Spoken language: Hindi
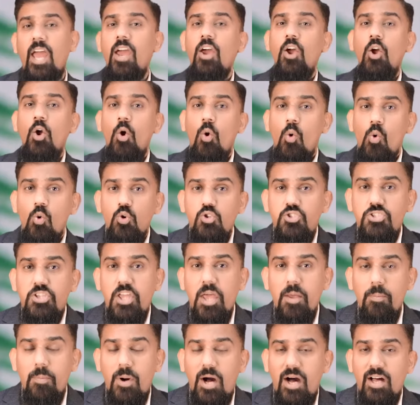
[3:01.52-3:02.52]
जाए
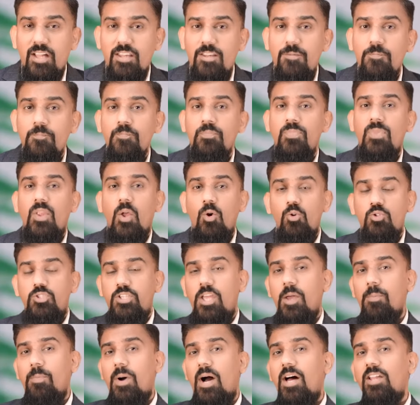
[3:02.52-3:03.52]
उसके बाद
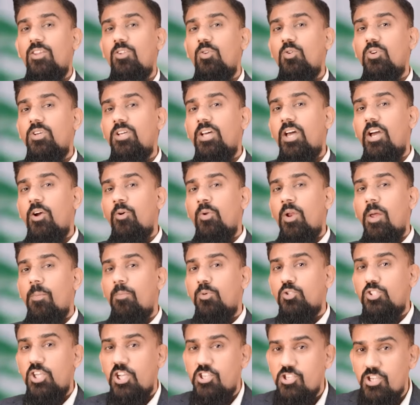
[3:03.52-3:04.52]
उसके बाद उन्हें
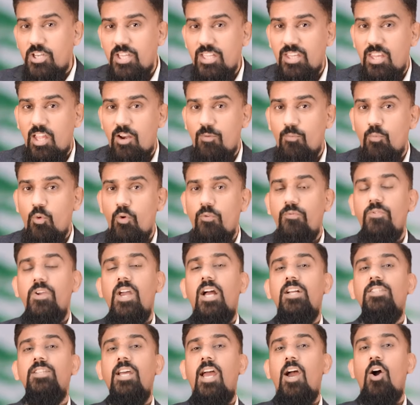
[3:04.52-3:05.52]
पोजेशन की तरफ मूव
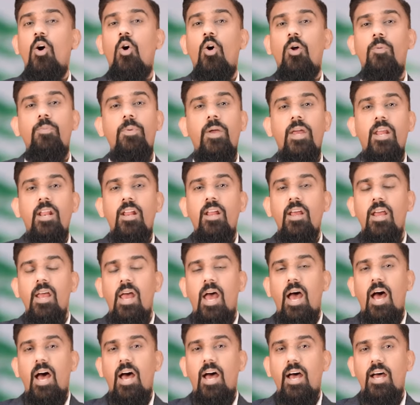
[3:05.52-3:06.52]
किया जाए और फिर
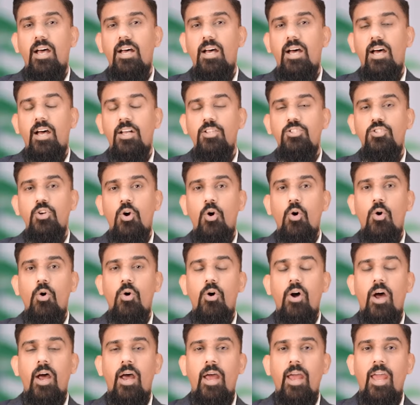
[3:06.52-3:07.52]
जो
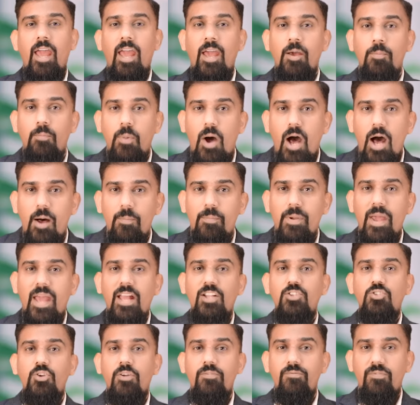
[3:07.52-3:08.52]
अहबाब
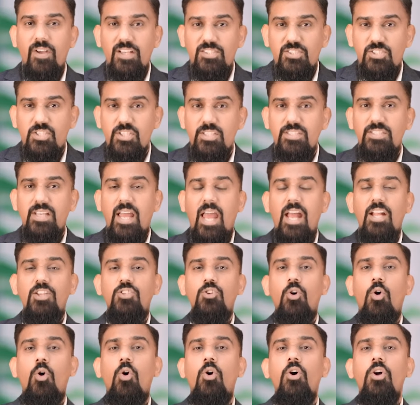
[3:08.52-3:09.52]
हैं जो इन्वेस्टर्स हैं
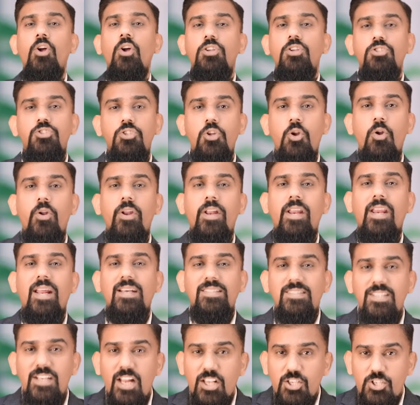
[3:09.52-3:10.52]
जो जिन्होंने
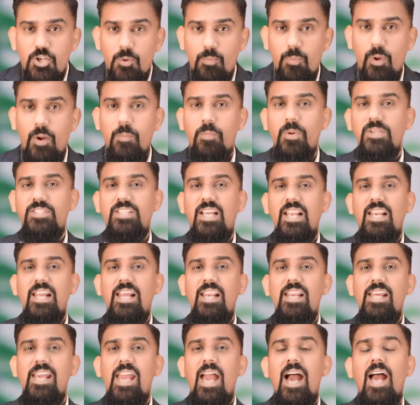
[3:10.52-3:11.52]
रेजिडेंशियल पर्पस के
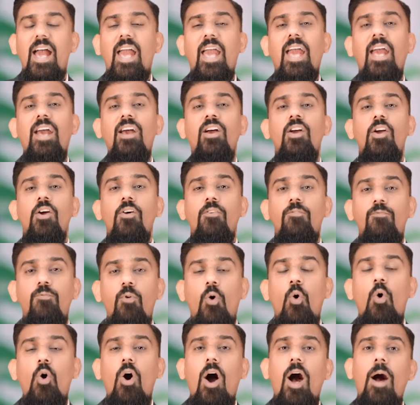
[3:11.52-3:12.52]
लिए लिया है
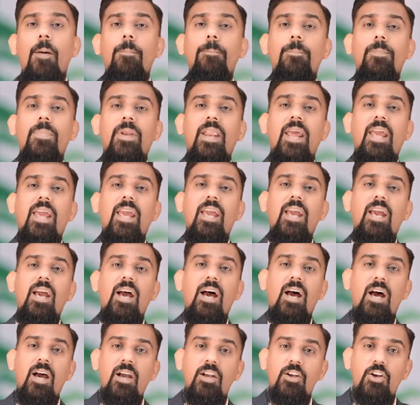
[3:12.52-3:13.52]
वो अपने
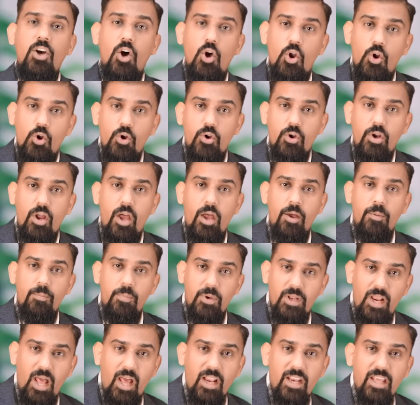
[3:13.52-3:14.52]
घर
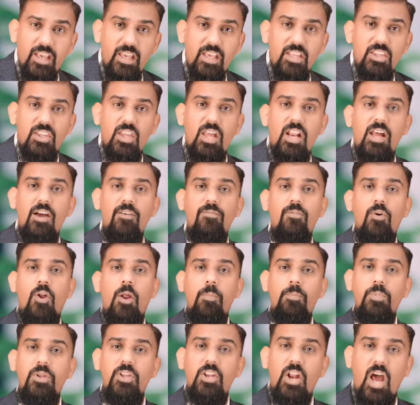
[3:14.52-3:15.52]
बनाने की तरफ और
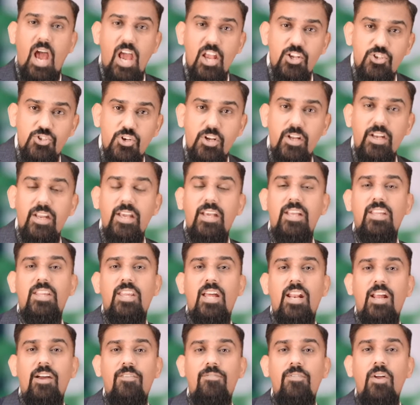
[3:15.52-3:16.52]
अपनी रहाइश रखने की
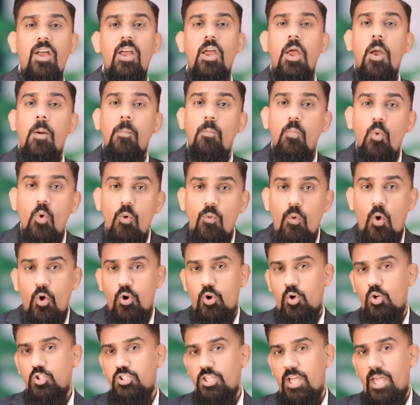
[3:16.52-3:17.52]
तरफ मूव
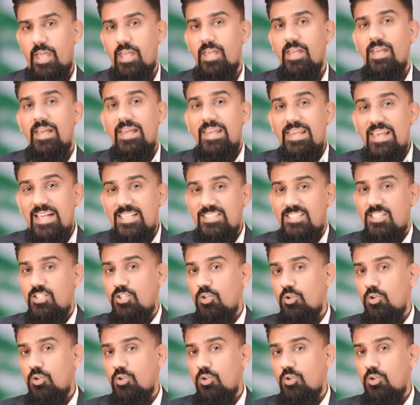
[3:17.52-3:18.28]
ऑन हो जाएं ये